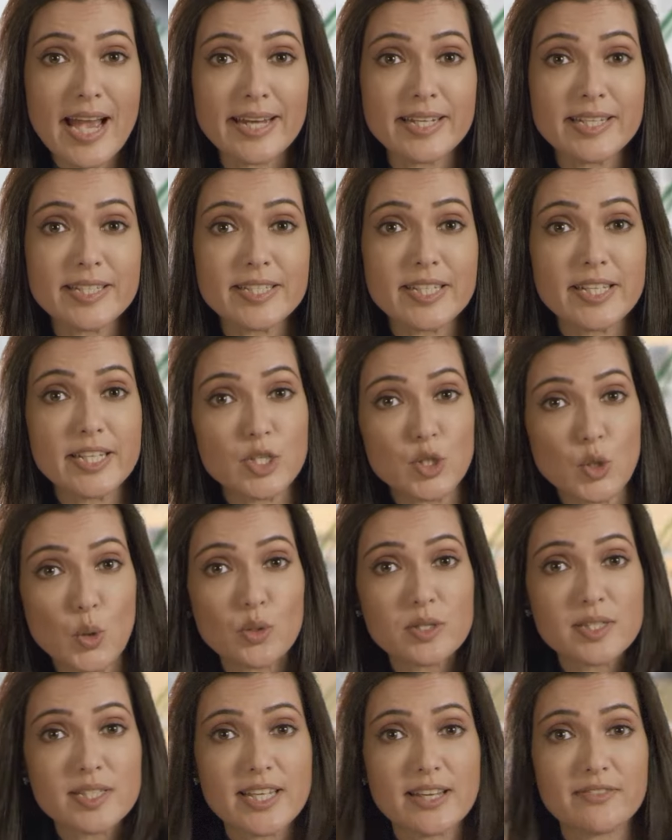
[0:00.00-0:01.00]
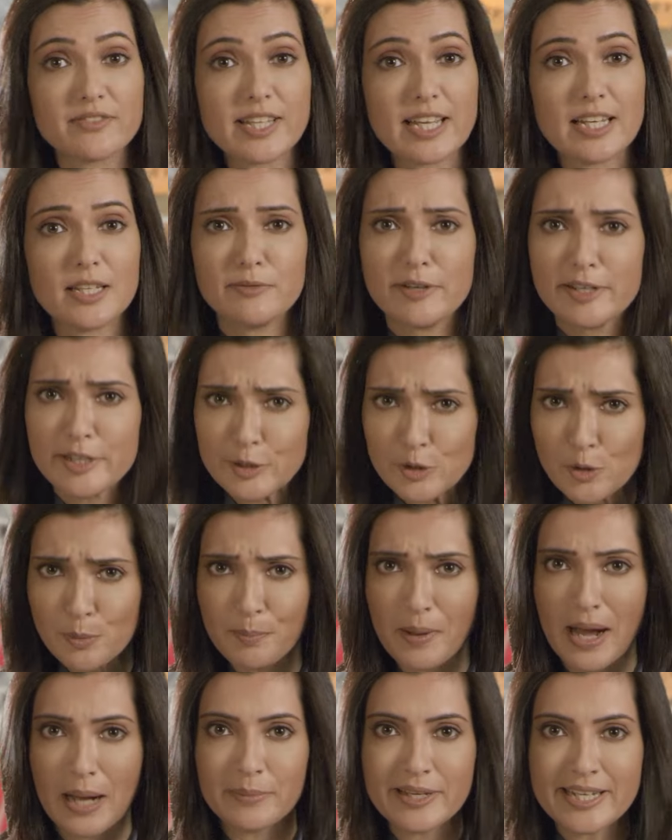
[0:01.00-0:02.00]
গ্যারেন্টি ডোর স্টেপ ডেলিভারি তো
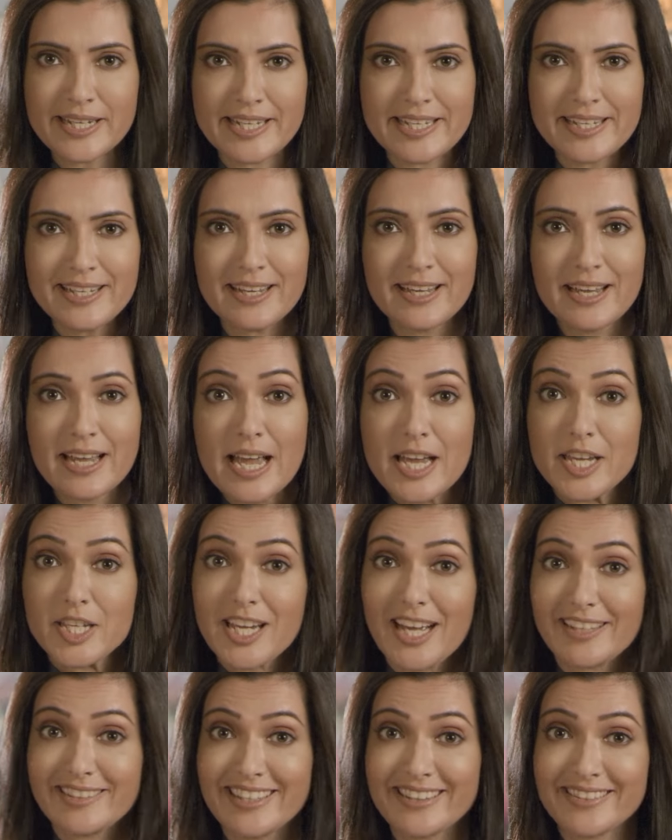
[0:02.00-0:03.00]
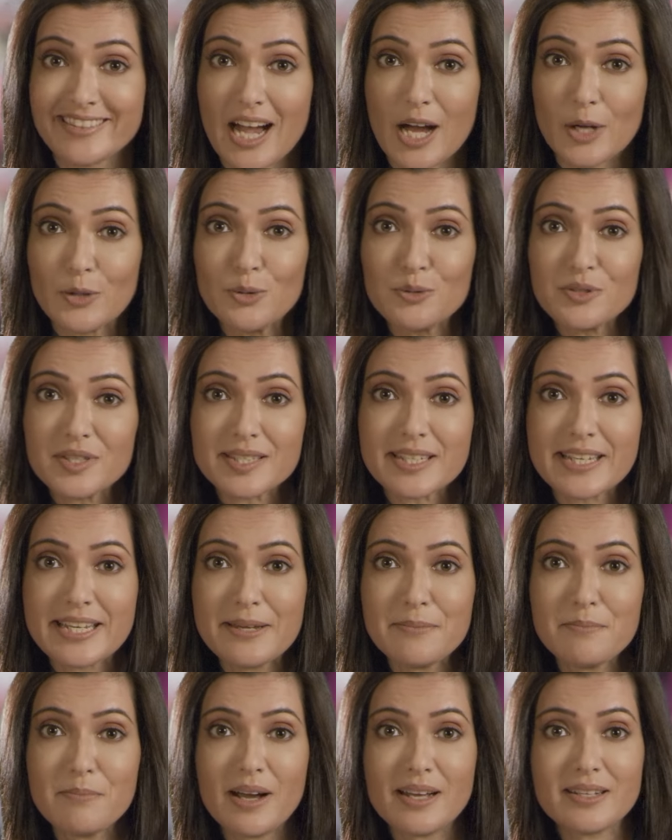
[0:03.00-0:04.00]
পাবেনি সাথে দারুণ
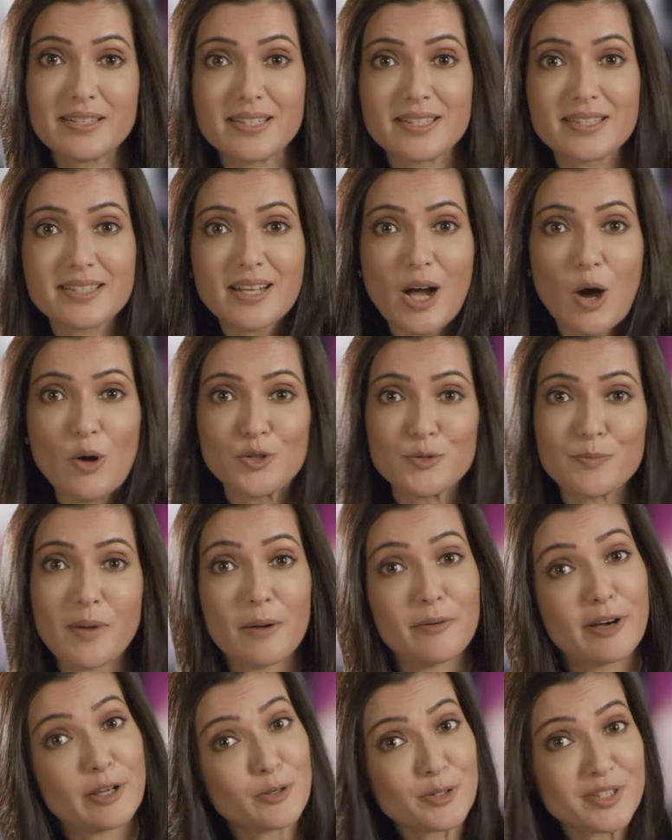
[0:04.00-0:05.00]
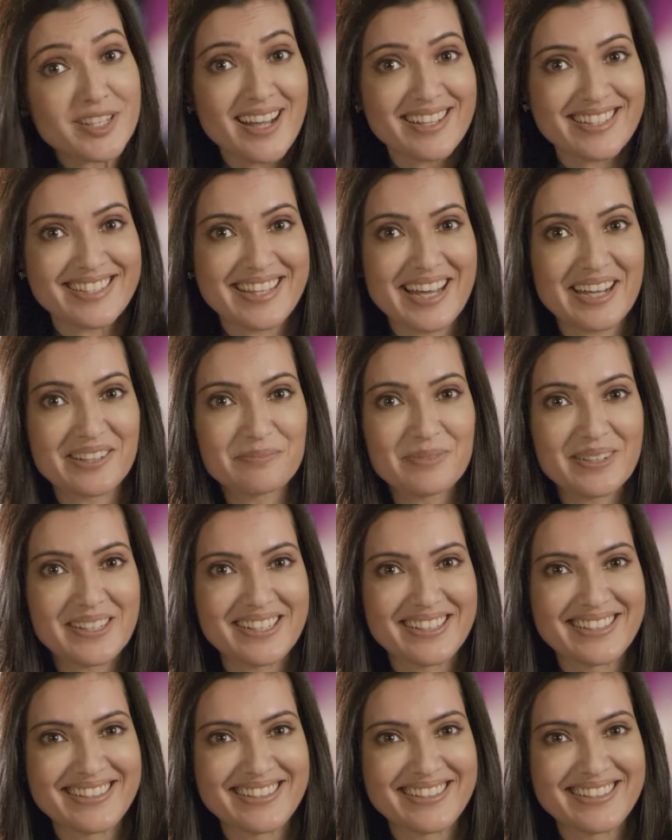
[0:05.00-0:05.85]
স্কিম বা ডিসকাউন্ট পাওয়ারও চান্স থাকবে